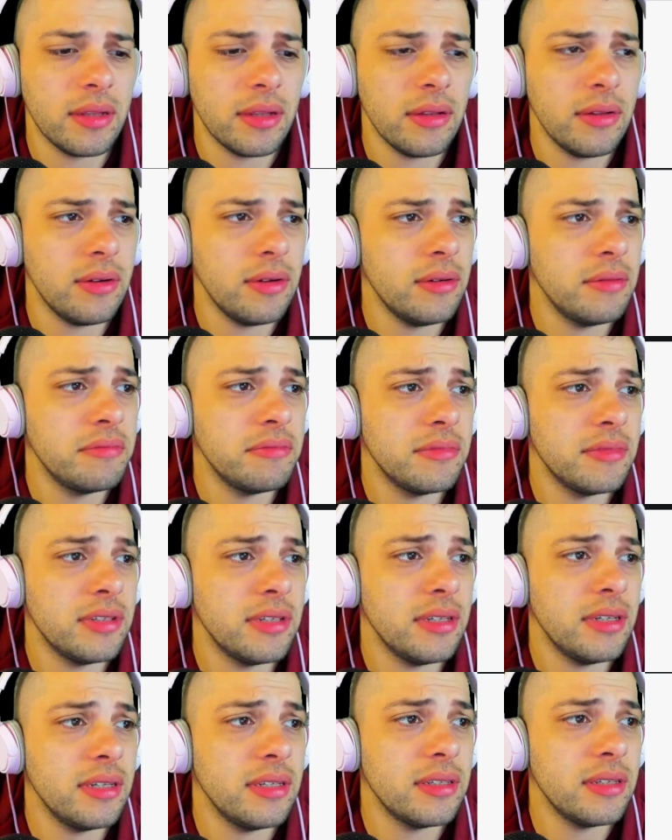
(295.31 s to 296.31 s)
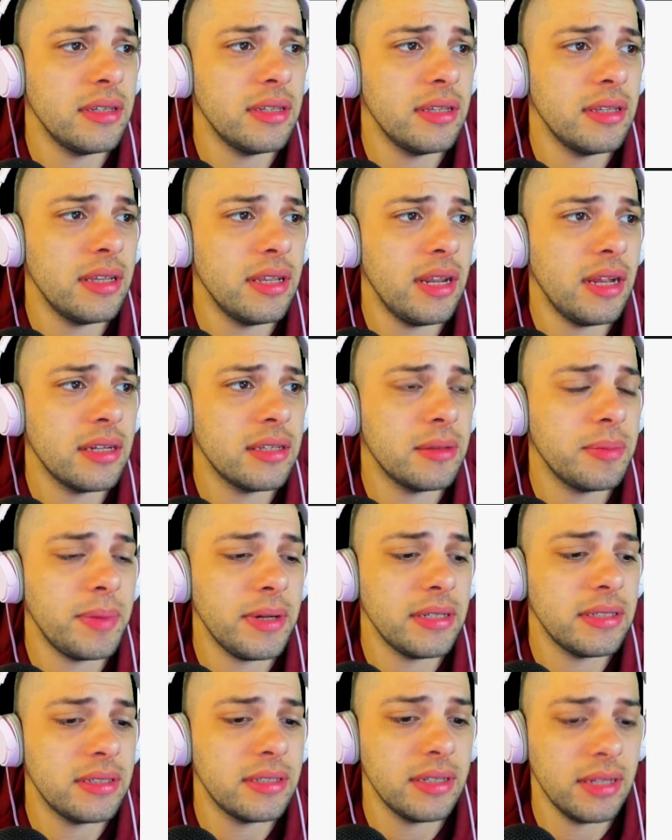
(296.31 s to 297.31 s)
No, sí, es de, del
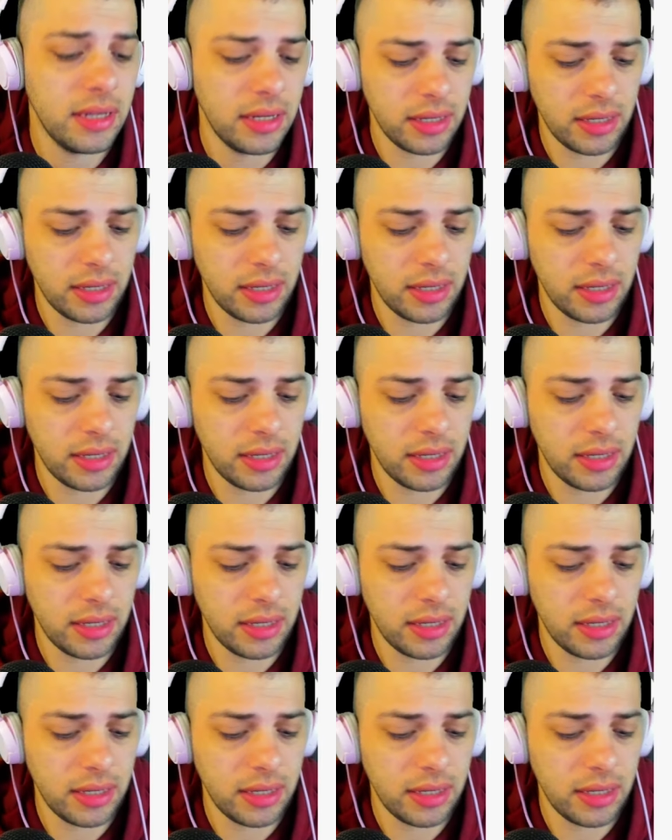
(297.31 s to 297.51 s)
ActPass.